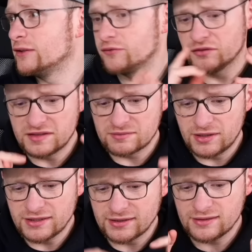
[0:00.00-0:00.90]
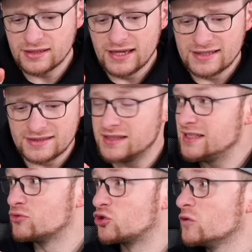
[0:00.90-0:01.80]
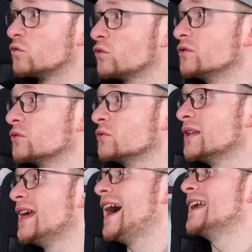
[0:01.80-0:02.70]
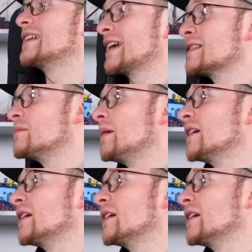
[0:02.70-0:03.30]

Und von diesen Blättern sind in diesem schönen Dunkelgrün eine ganze Menge